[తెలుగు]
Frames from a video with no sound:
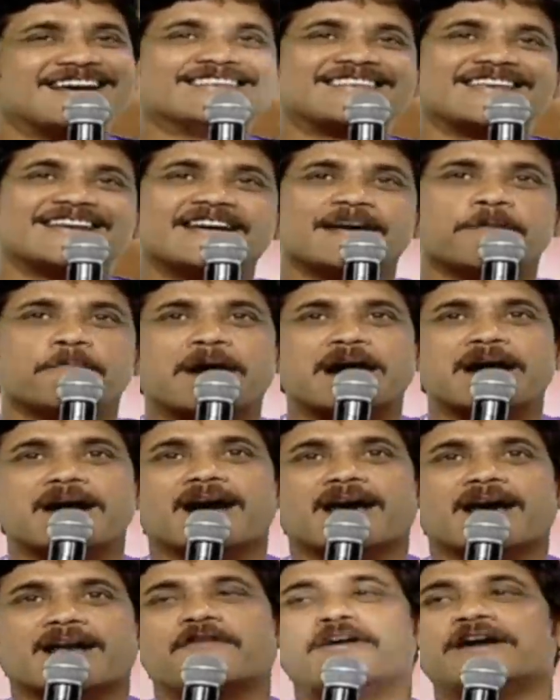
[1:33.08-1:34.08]
చైతన్య
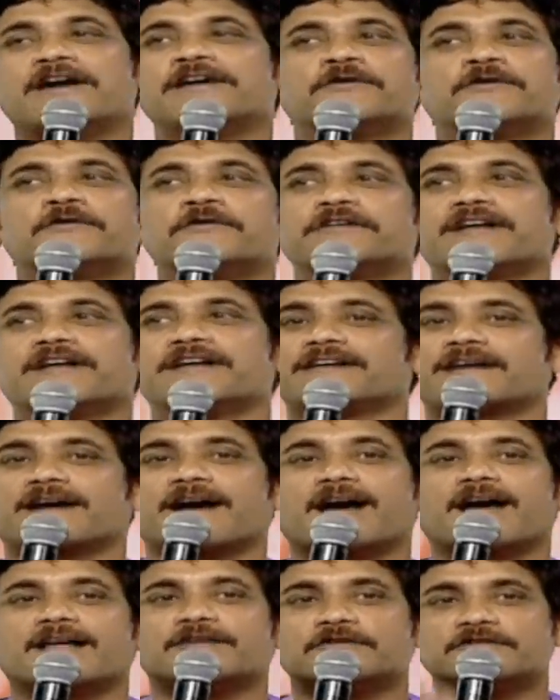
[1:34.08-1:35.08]
బంగారం అంటూ ఉంటారు
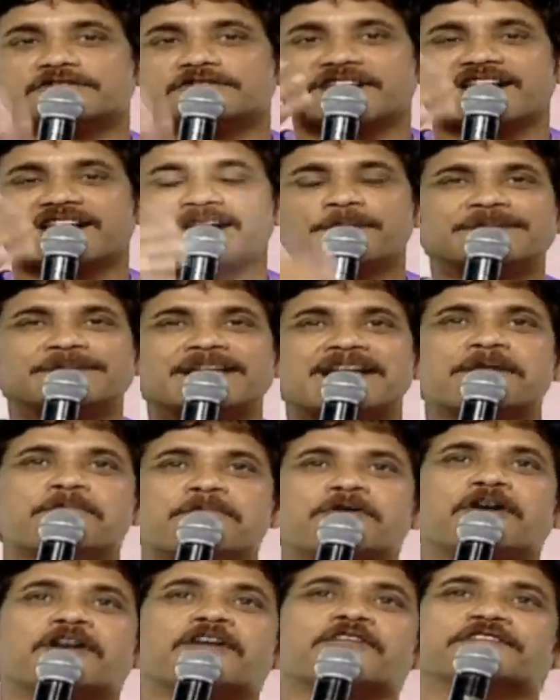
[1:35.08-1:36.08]
కాదు
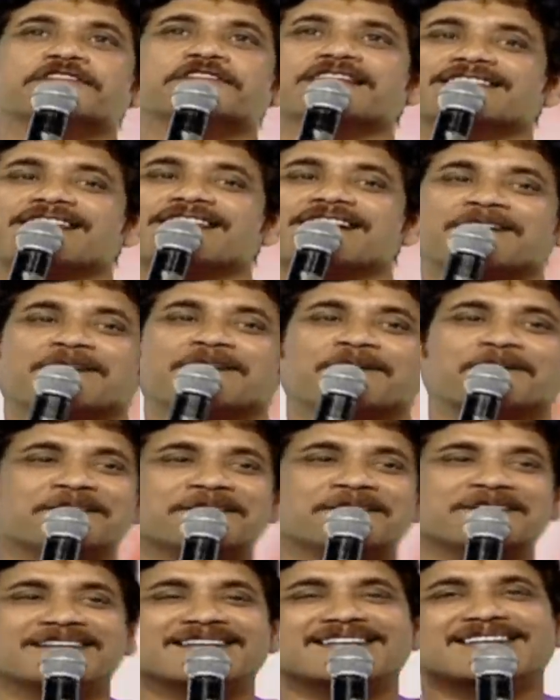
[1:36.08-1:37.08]
చిలిపితనం కూడా ఉంది తనలో
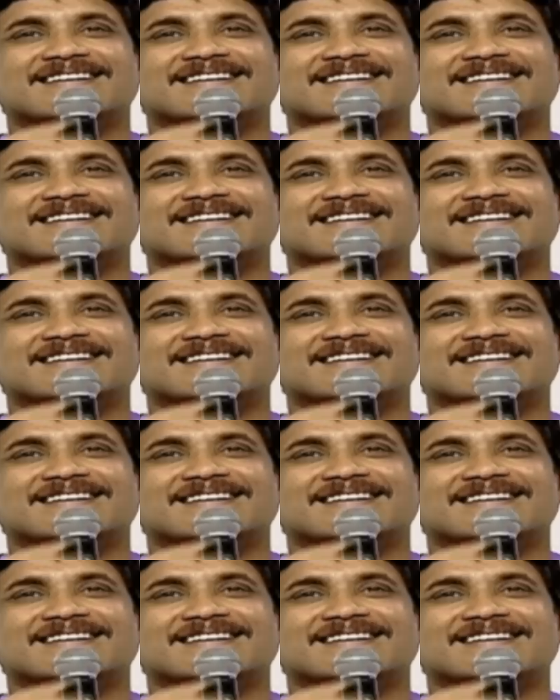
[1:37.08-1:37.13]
